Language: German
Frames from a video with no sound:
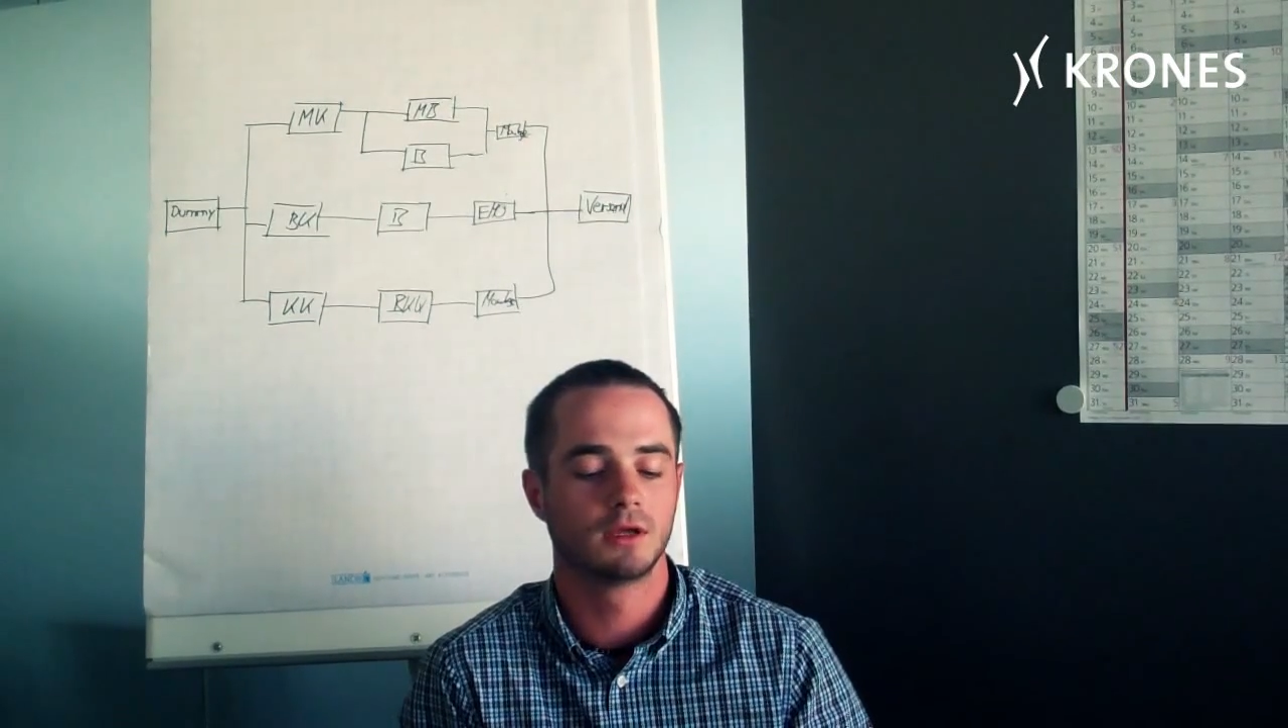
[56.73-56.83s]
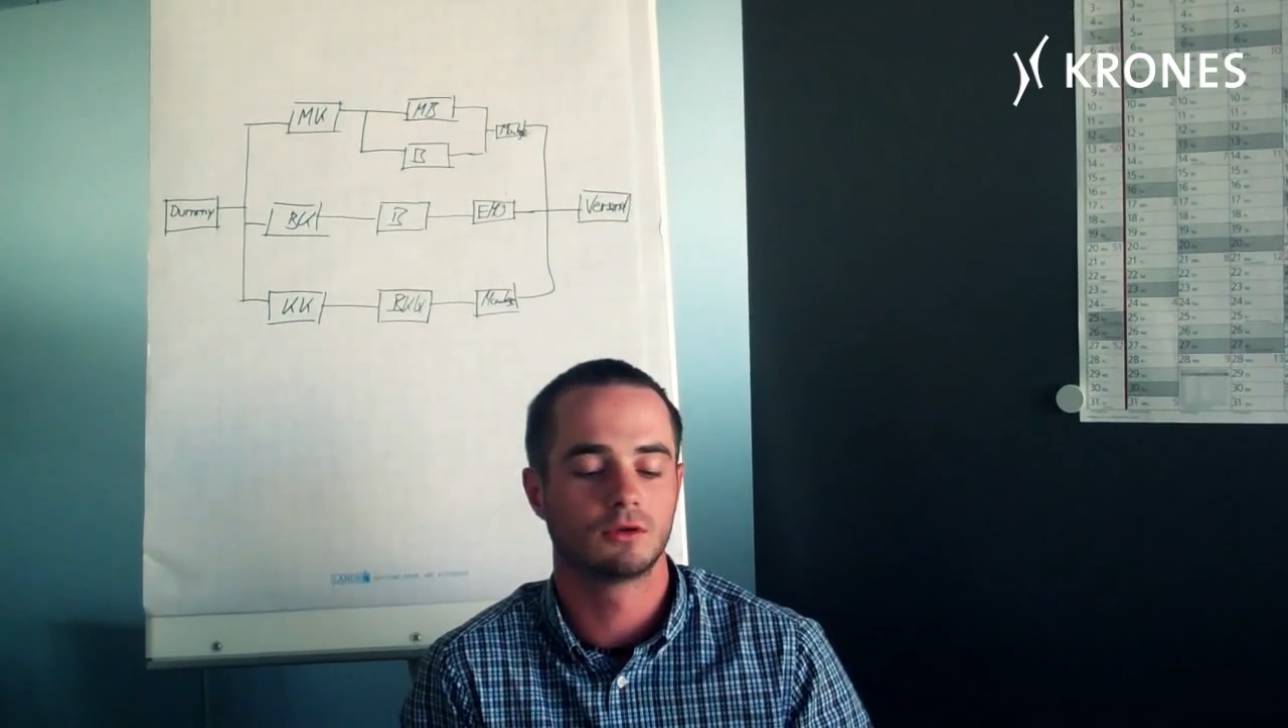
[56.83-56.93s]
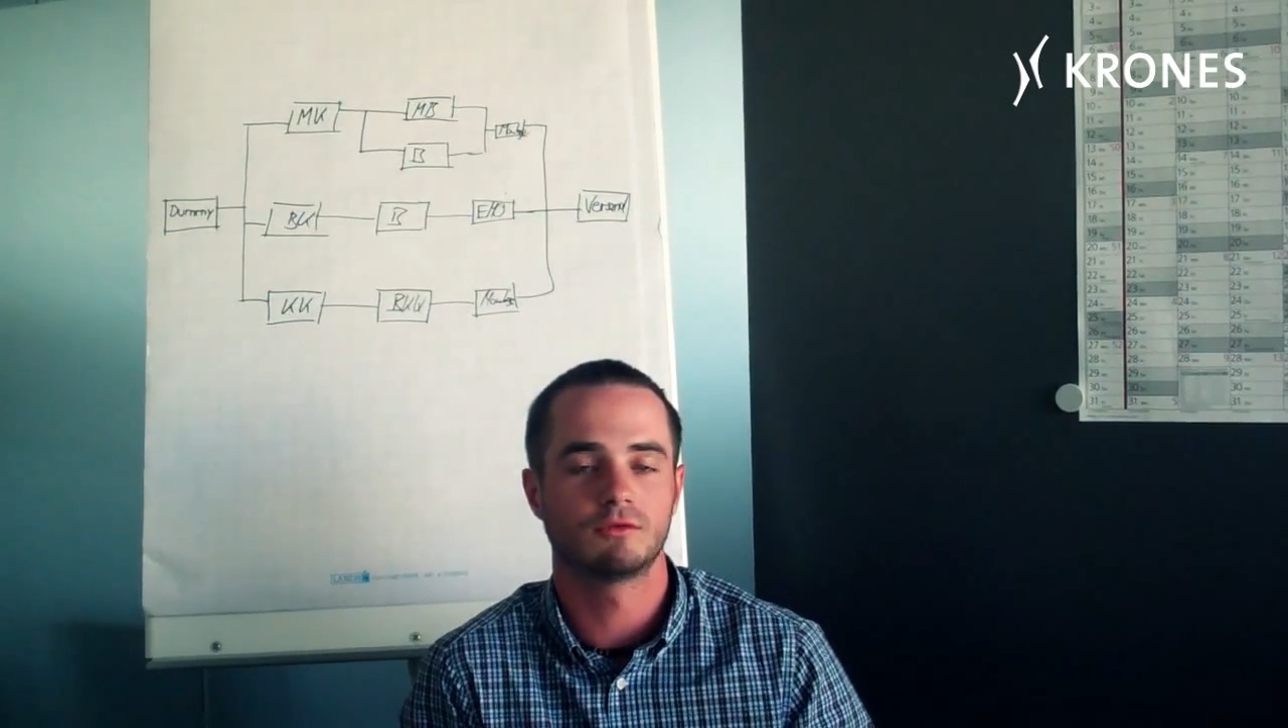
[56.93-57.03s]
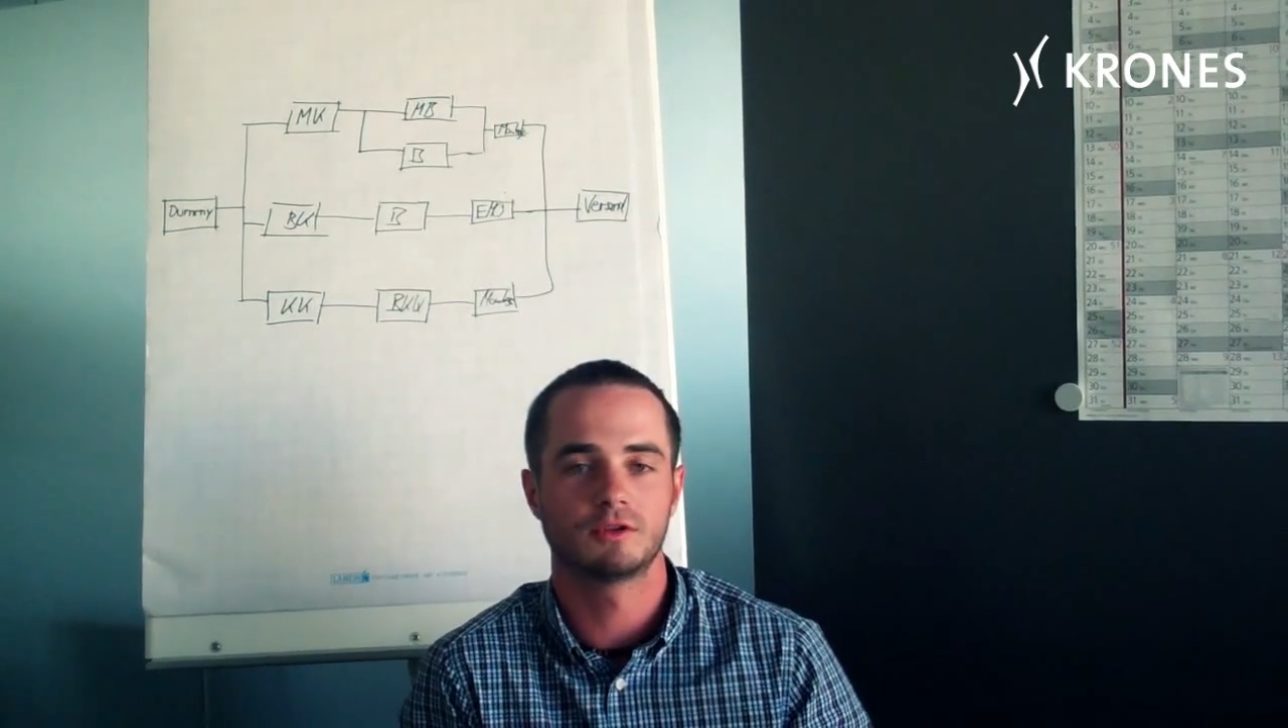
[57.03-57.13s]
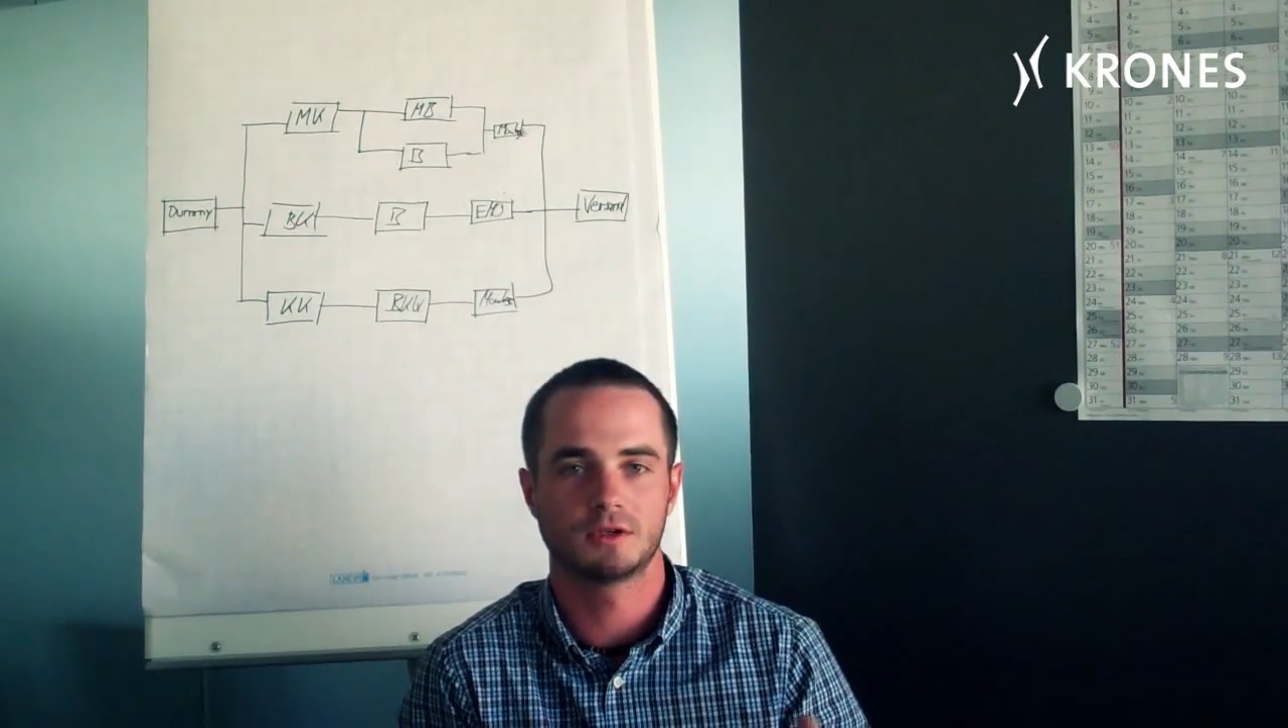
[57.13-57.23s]
Ich
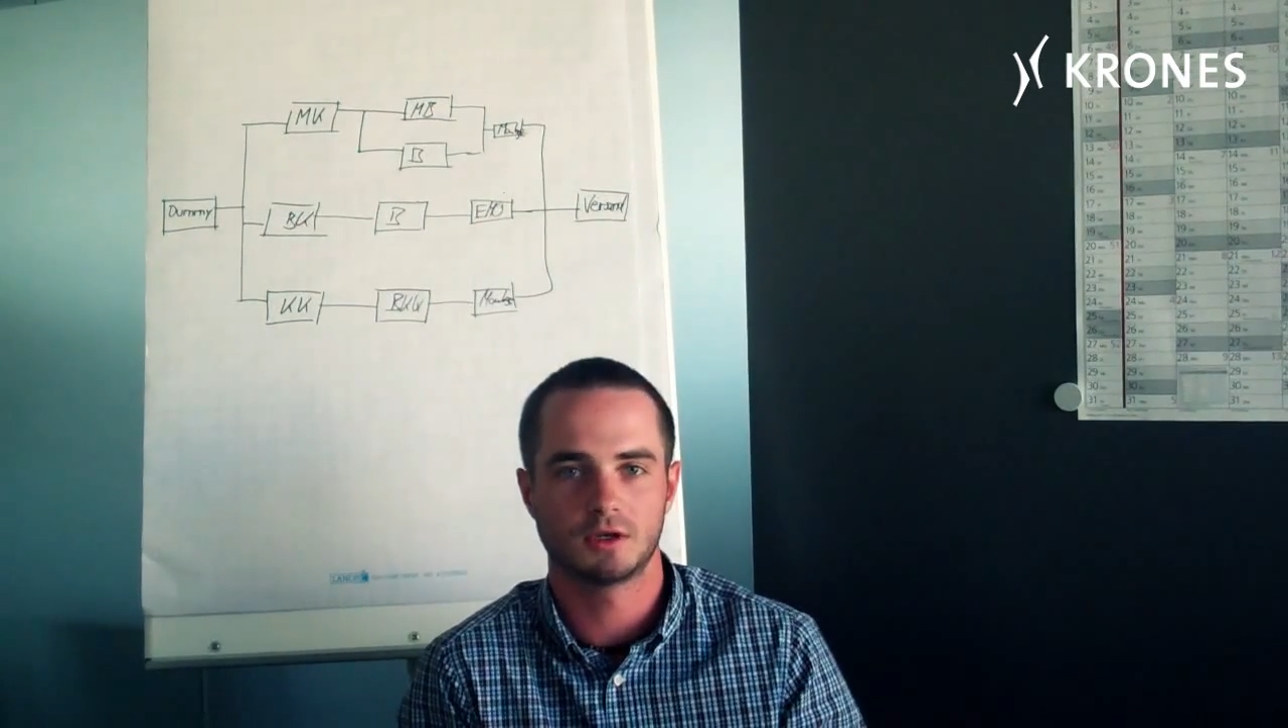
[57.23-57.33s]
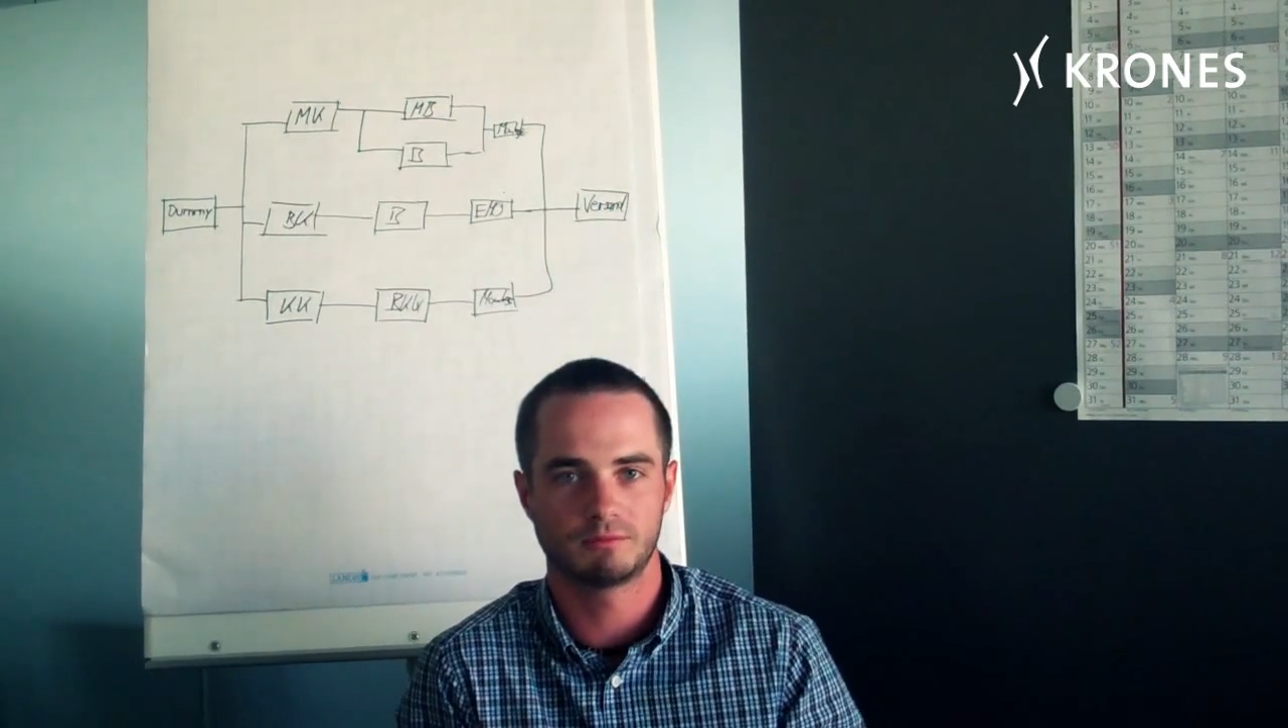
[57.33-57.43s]
hoffe, ihr